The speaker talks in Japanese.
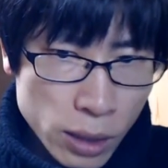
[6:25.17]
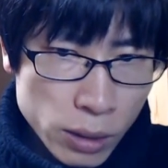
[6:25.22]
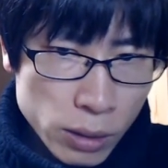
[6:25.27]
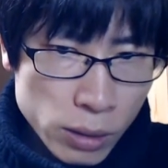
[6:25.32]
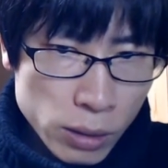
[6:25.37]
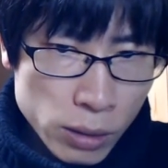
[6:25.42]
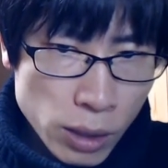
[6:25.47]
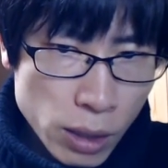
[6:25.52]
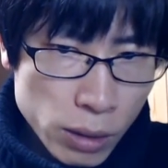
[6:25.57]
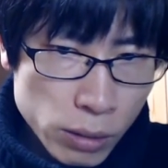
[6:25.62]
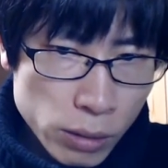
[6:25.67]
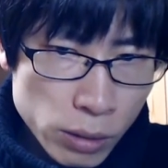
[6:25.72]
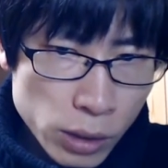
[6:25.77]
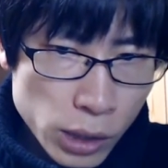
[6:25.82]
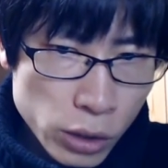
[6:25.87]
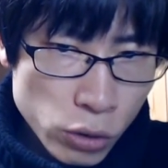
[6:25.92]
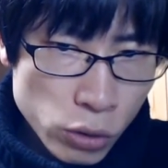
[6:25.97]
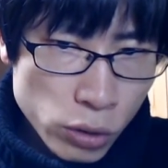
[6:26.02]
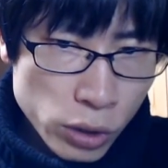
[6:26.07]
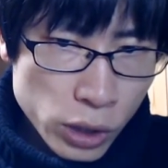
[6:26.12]

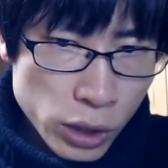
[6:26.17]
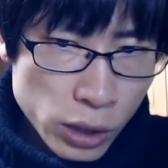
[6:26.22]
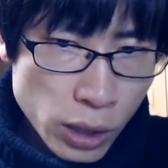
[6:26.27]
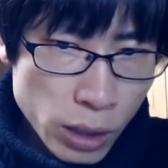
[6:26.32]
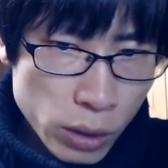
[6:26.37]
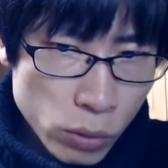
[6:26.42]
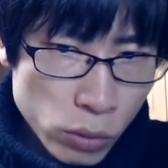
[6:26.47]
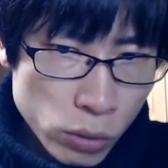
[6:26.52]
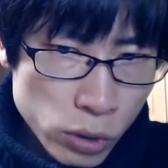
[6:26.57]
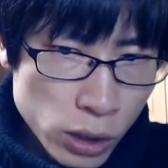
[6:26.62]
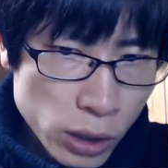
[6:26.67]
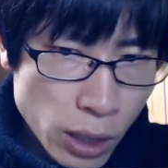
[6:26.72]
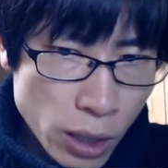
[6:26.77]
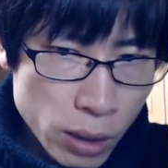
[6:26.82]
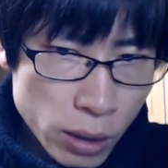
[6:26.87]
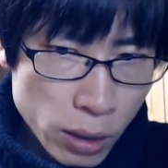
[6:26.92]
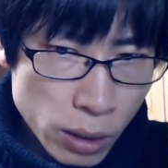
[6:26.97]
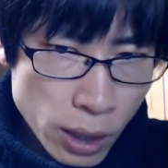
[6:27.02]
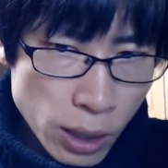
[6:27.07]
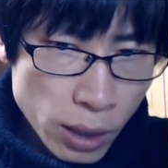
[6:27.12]
2021年の時
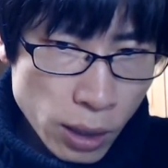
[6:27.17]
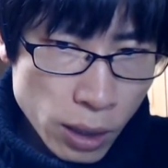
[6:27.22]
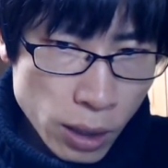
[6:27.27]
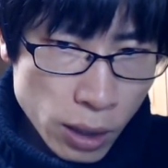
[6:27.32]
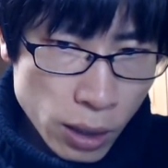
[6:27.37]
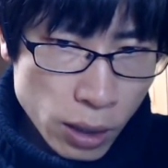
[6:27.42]
点で